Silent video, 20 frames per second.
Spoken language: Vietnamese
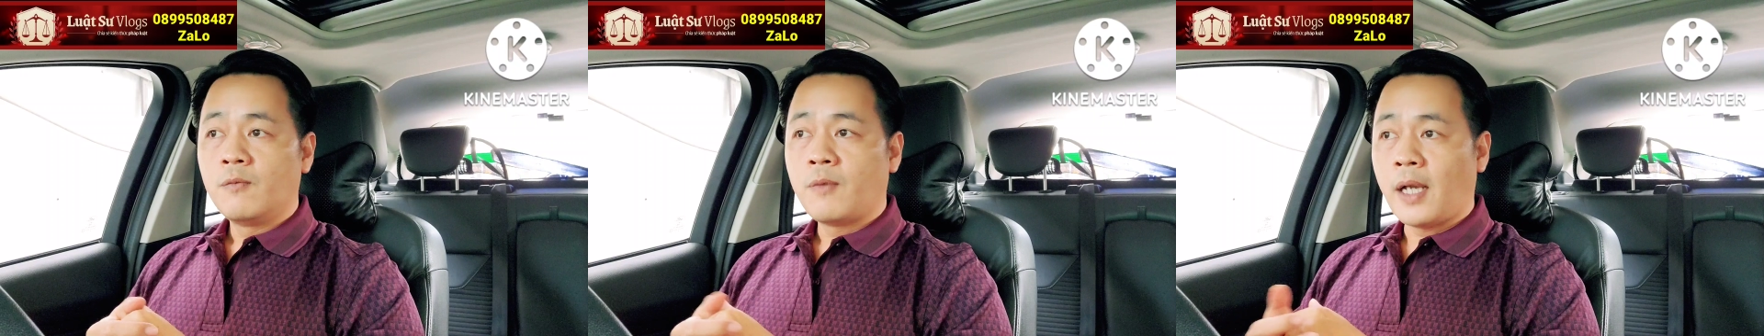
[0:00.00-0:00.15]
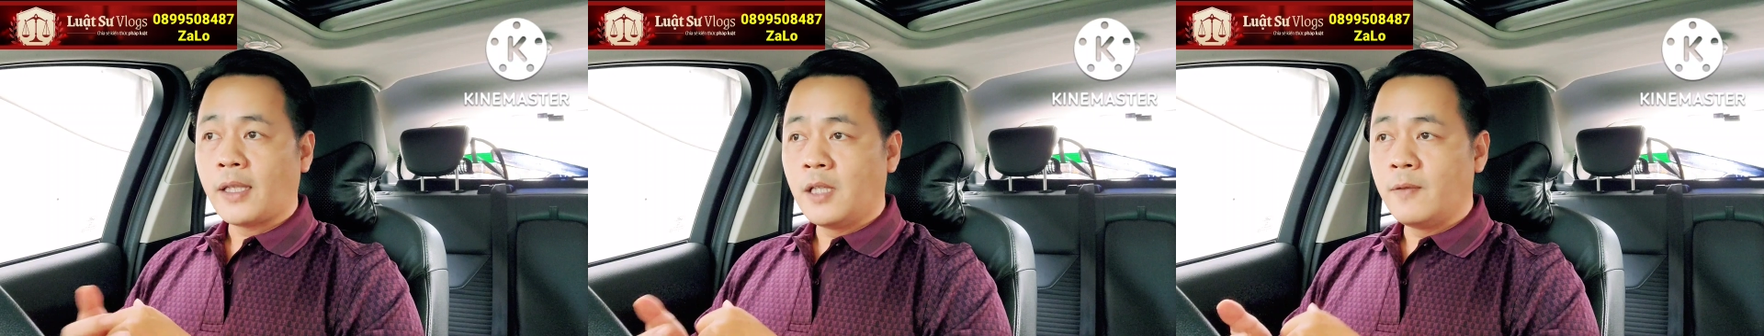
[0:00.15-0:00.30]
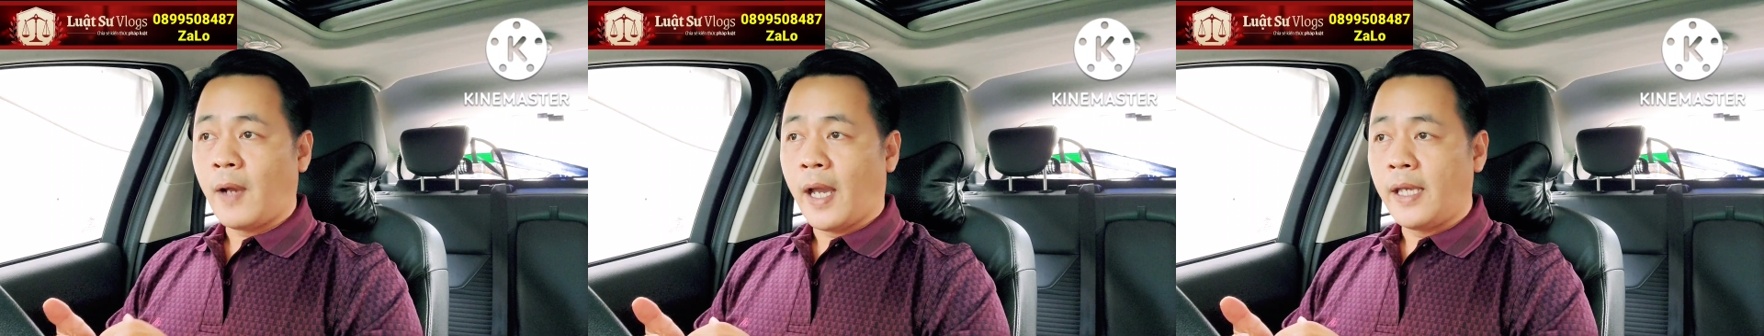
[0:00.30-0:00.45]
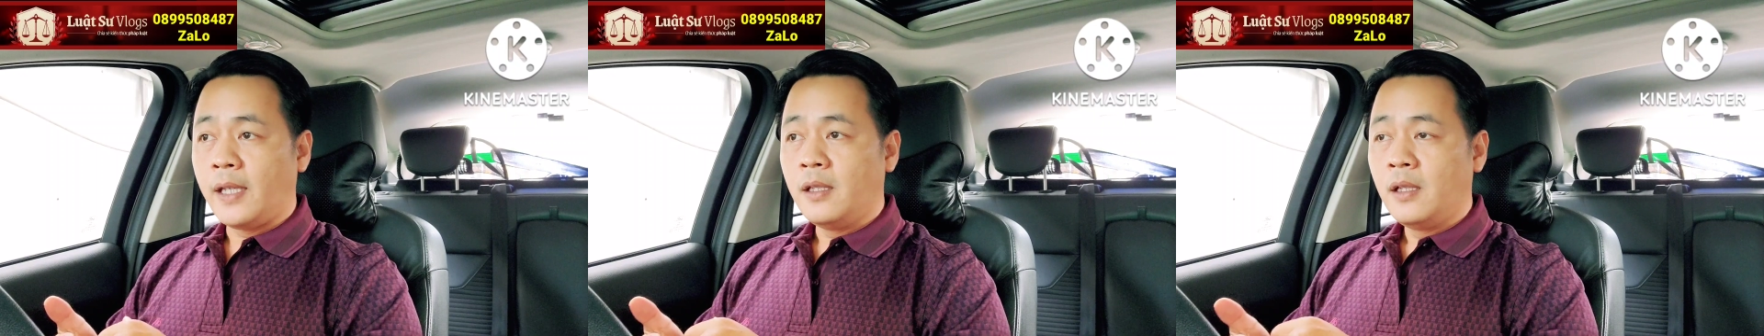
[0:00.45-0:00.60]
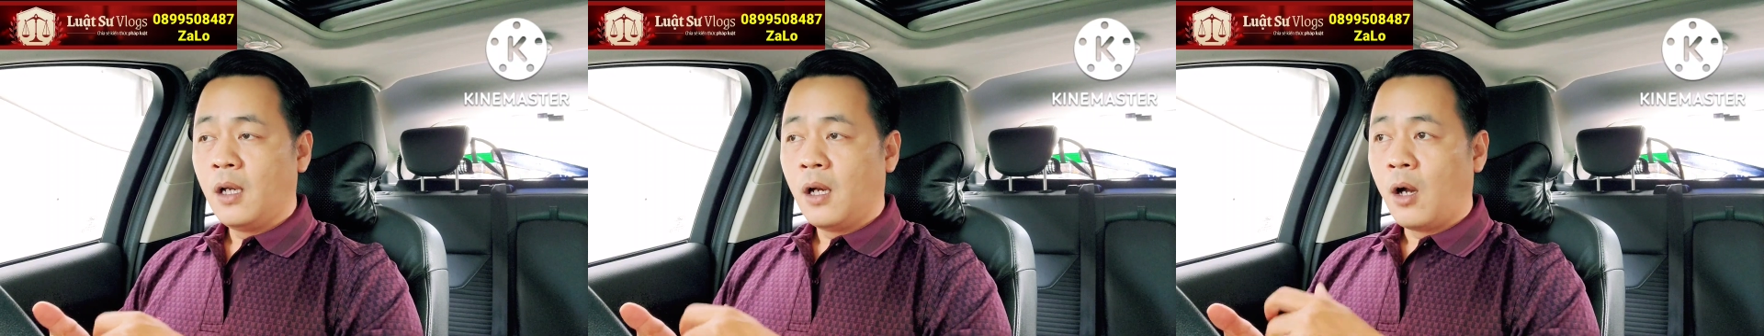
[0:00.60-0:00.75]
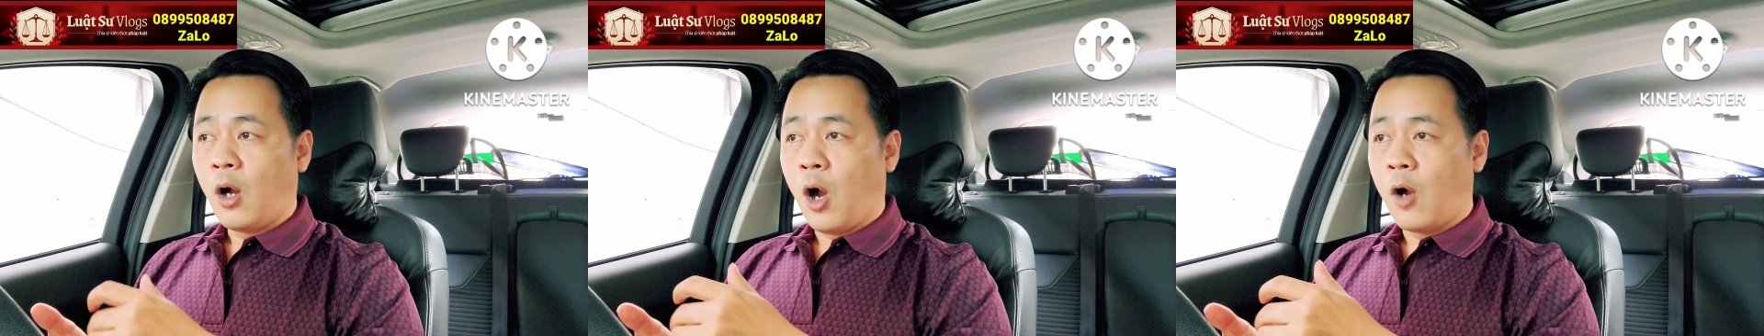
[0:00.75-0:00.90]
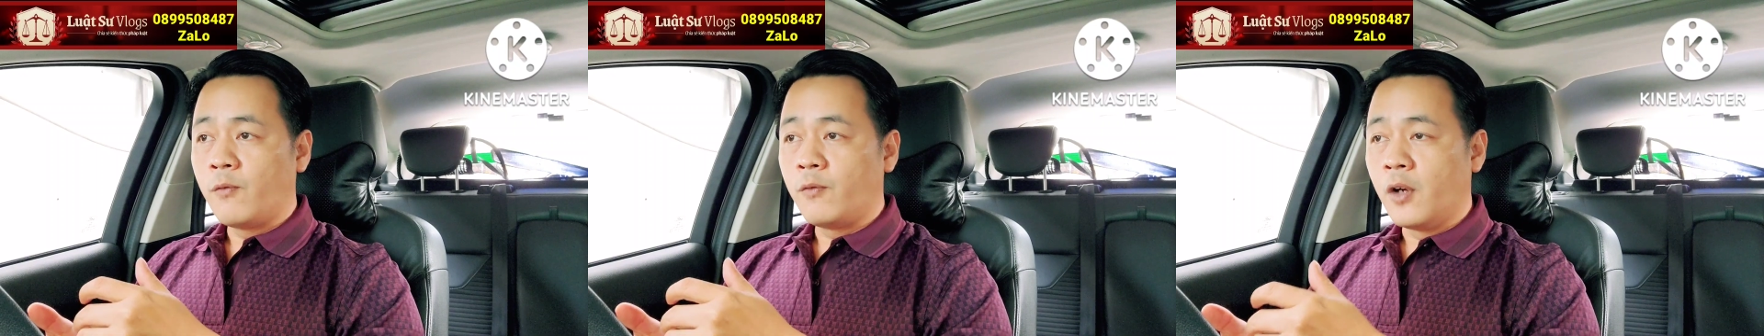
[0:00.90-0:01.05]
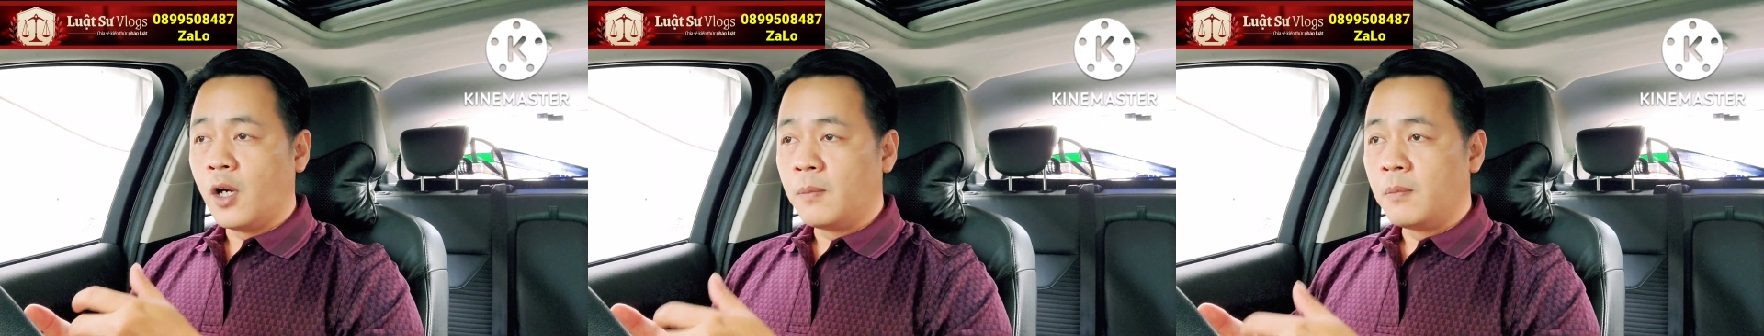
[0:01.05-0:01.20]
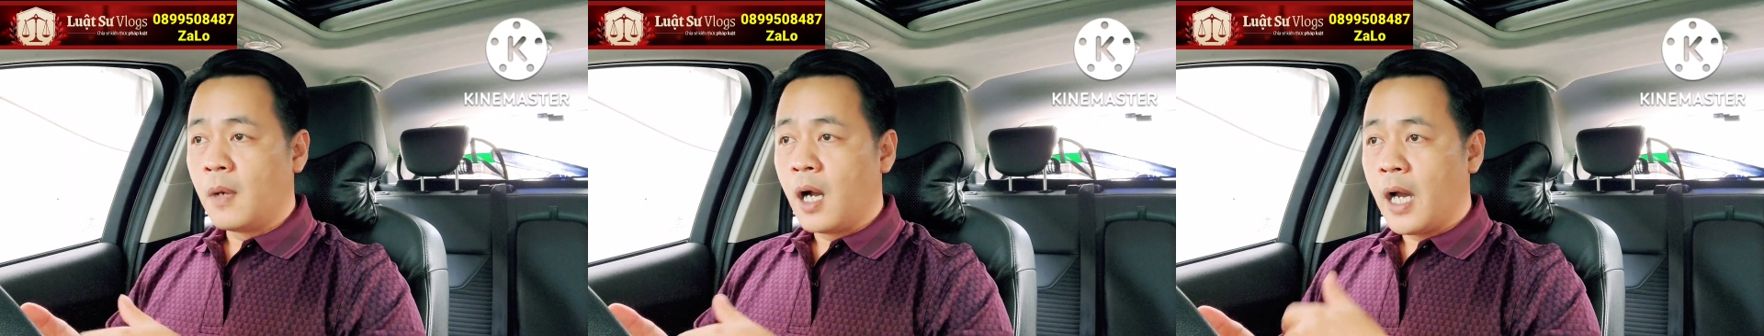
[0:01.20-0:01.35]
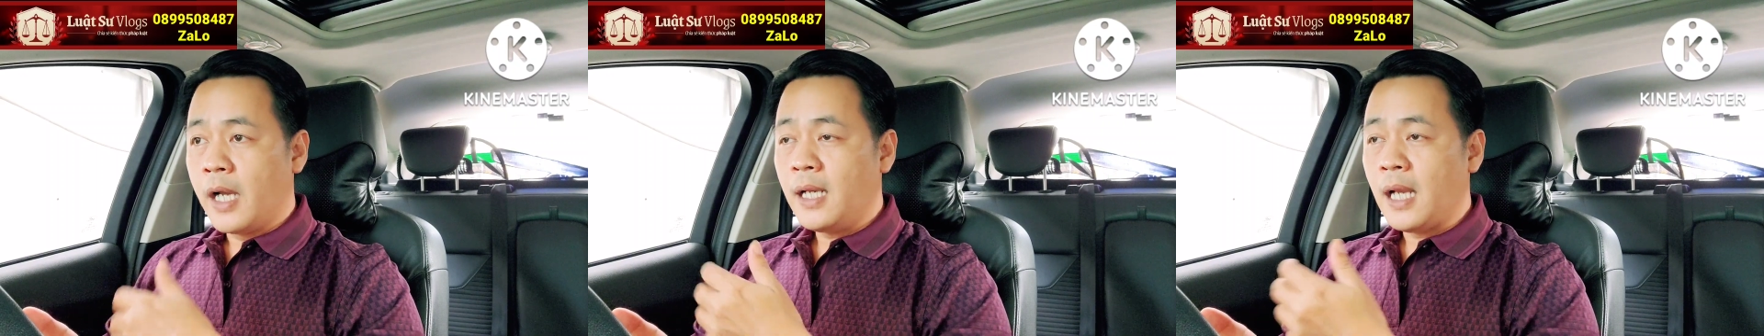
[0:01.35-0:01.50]
Và như vậy họ vừa
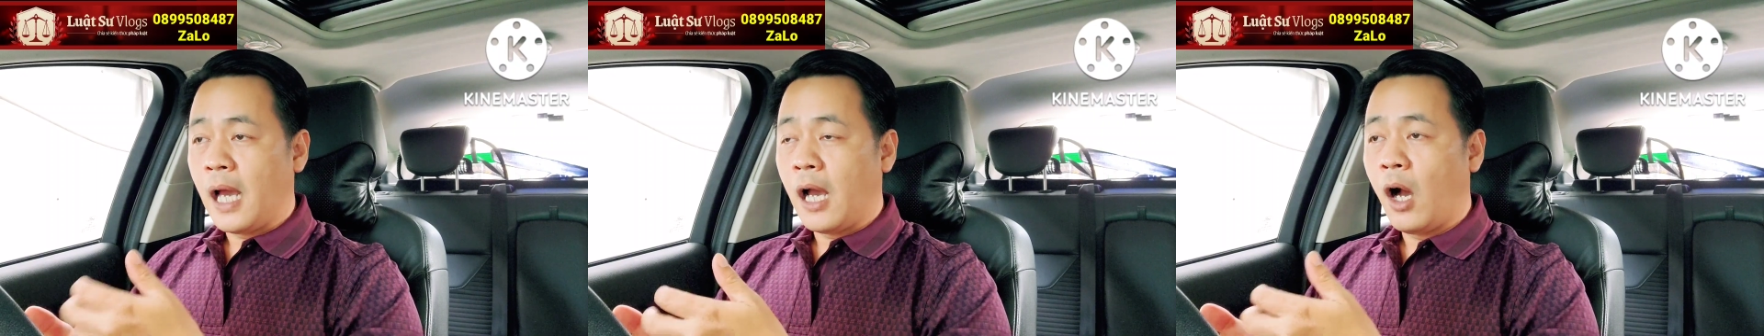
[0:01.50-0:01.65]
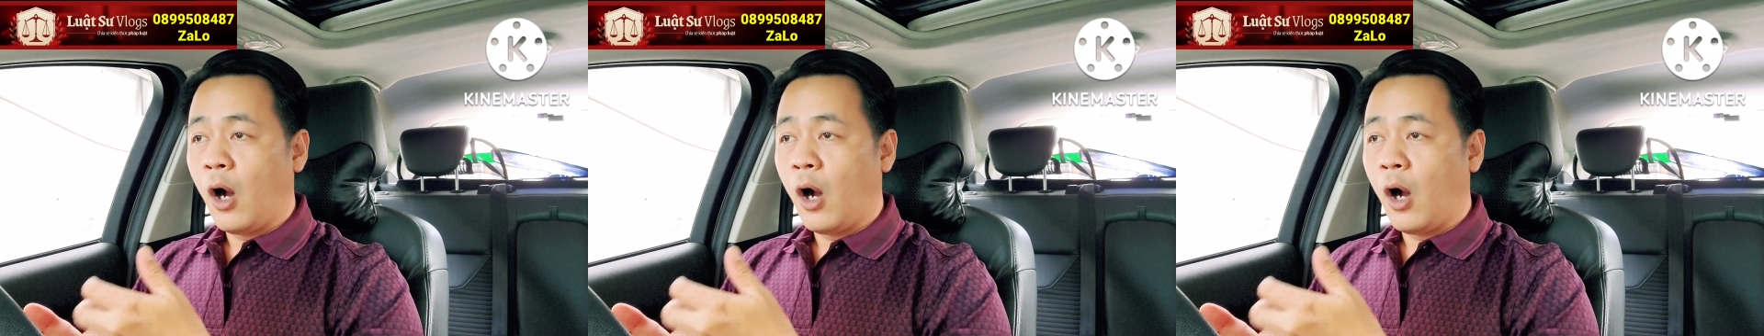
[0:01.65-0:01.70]
mới là